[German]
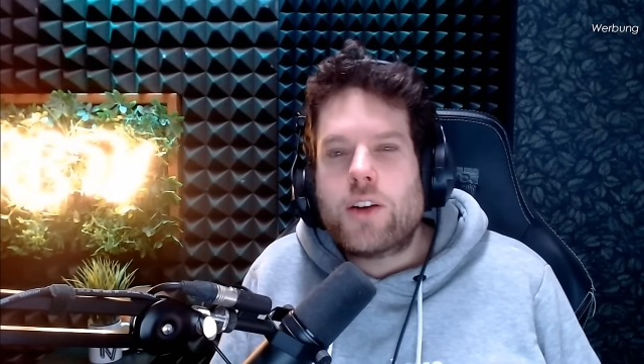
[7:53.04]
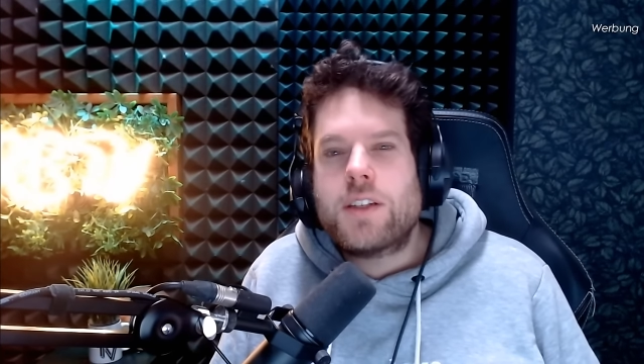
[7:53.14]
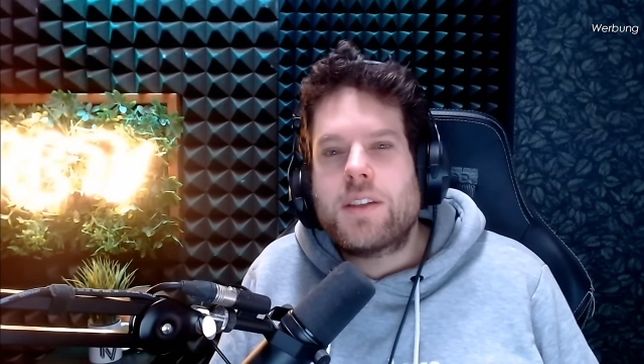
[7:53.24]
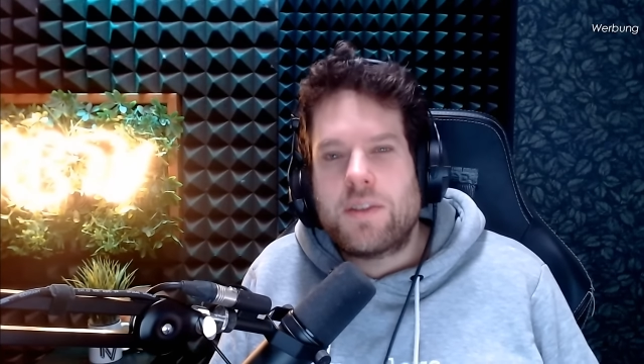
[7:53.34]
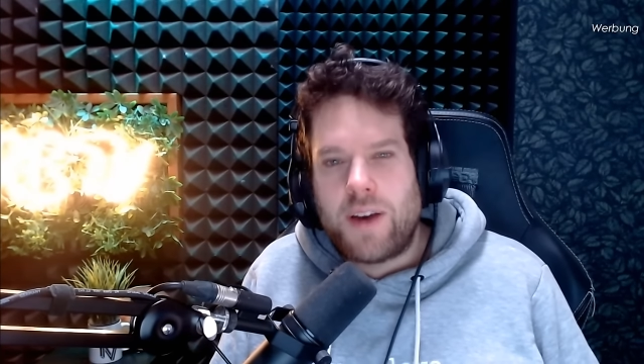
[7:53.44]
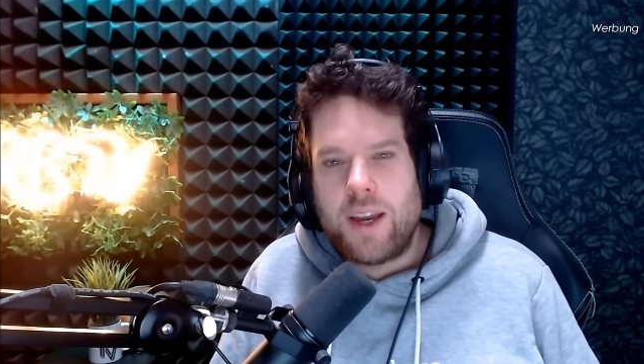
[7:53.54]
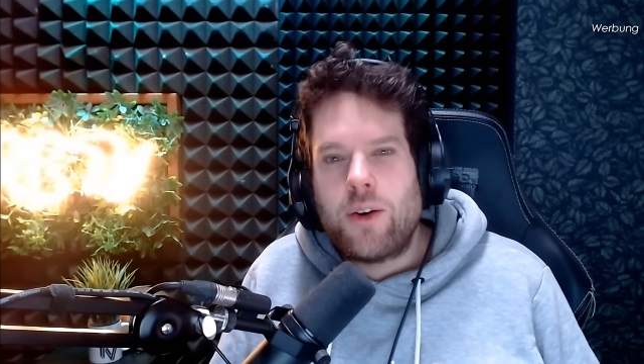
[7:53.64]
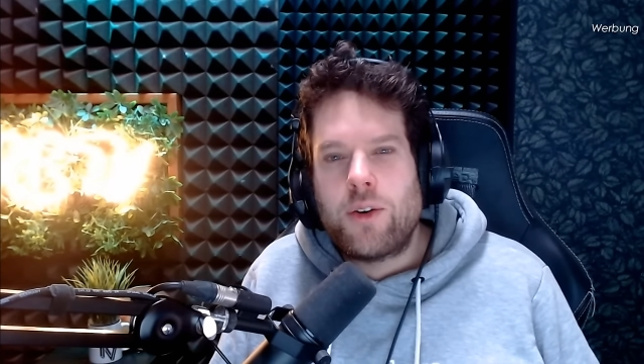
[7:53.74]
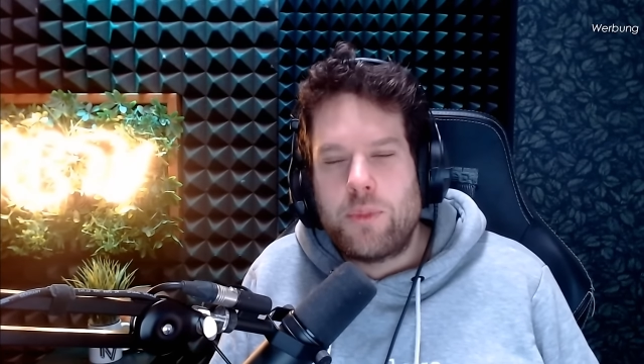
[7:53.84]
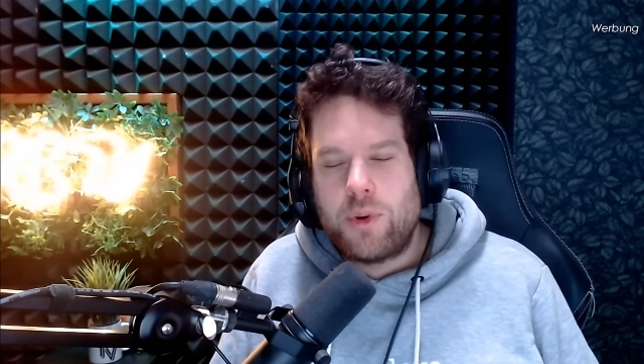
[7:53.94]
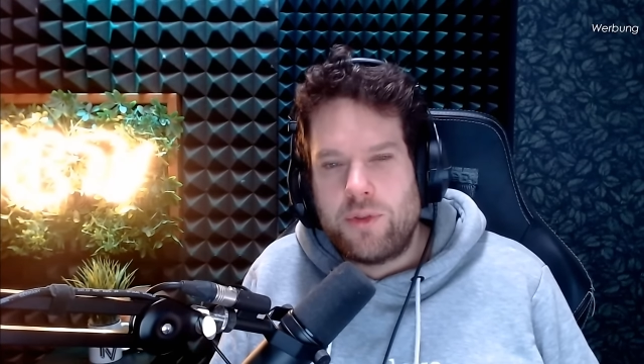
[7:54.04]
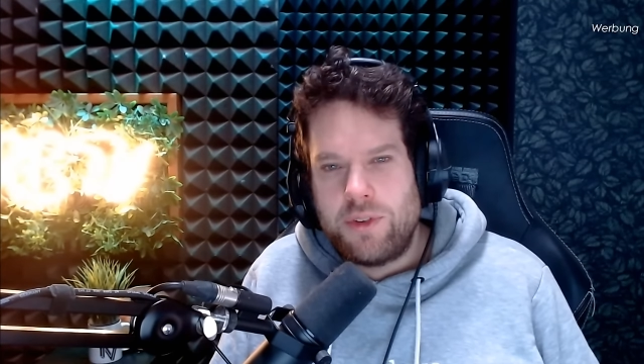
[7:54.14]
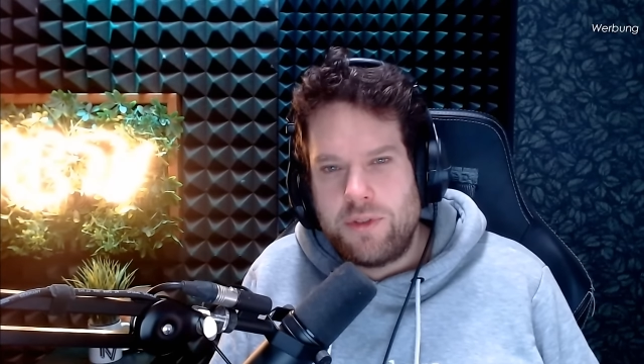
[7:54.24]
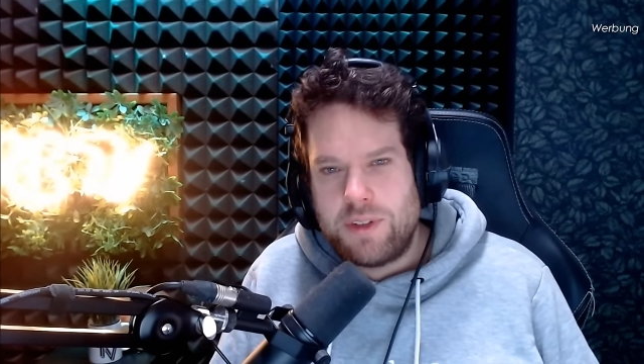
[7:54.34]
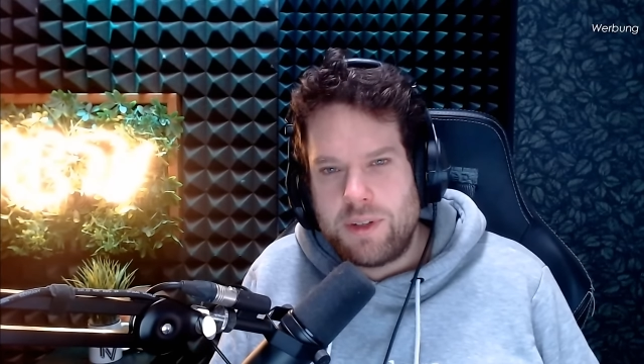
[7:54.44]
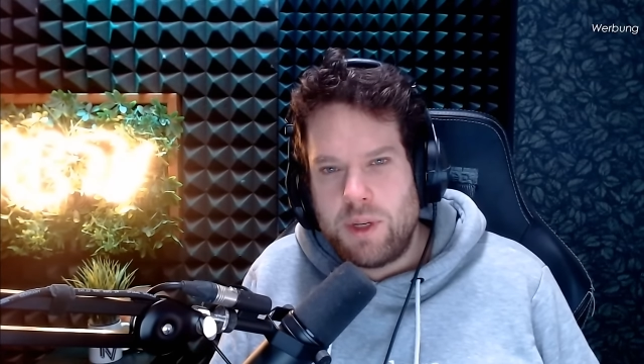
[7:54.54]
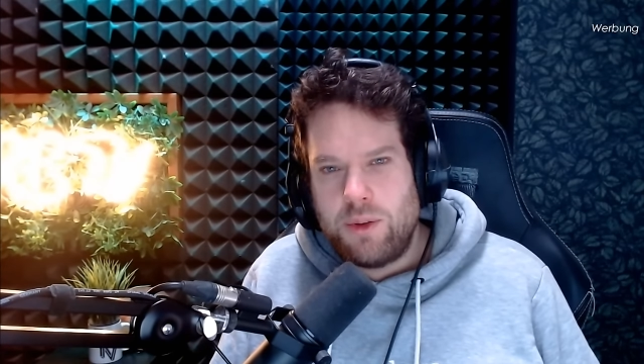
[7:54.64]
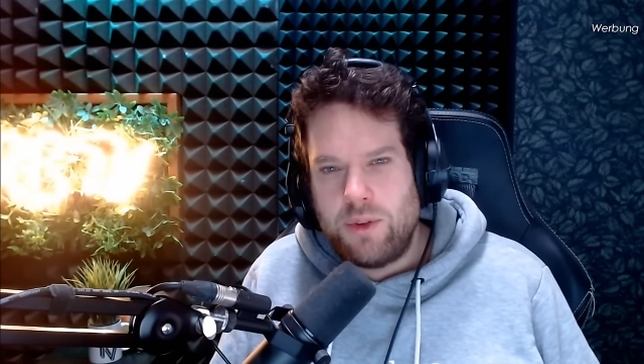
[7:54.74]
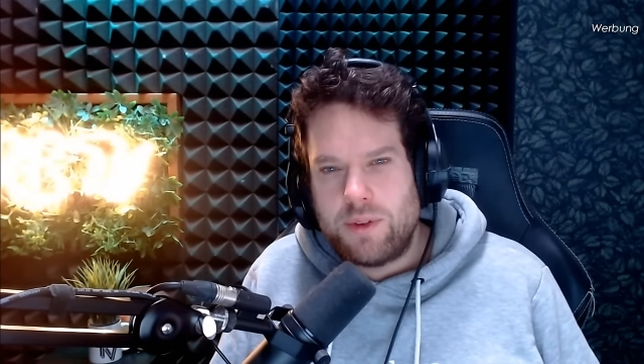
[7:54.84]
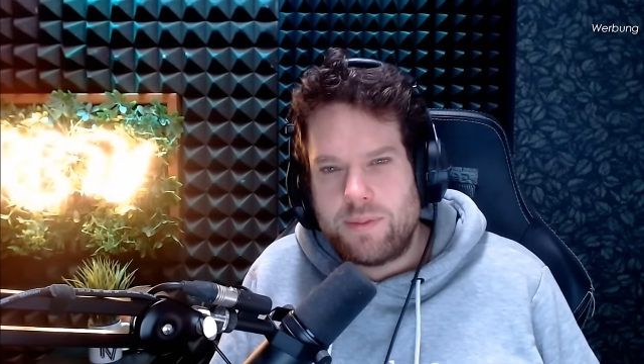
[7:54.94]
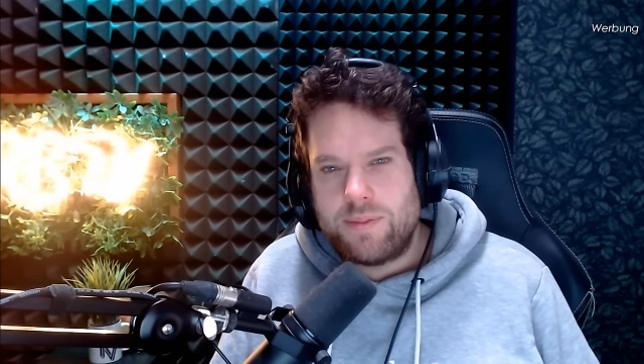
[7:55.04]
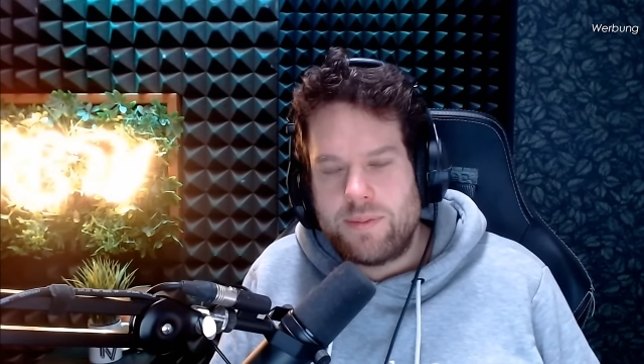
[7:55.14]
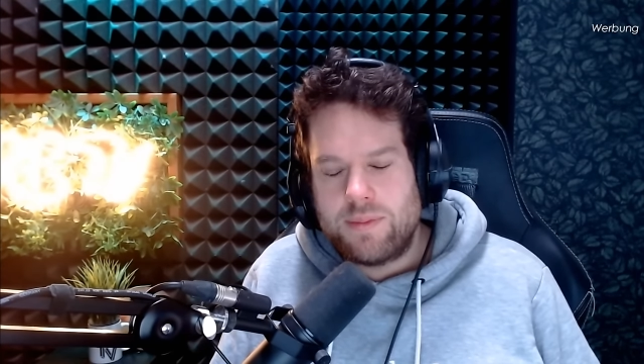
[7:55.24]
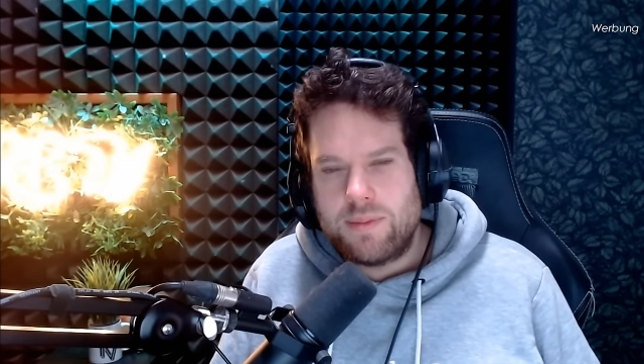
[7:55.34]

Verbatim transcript: Kostet 2 Euro pro 15 Minuten.